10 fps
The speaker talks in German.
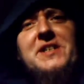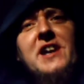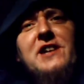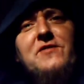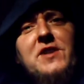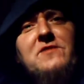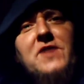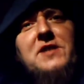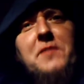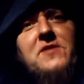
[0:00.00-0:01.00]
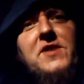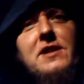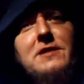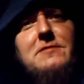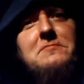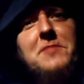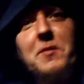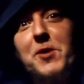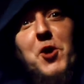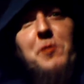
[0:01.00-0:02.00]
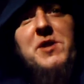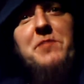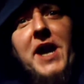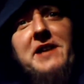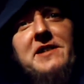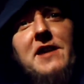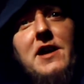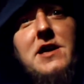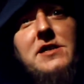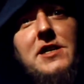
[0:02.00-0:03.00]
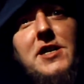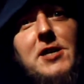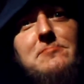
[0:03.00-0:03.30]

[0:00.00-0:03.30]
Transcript: ja gewinnen, was man will. Man bekommt die Preise ja eh nicht.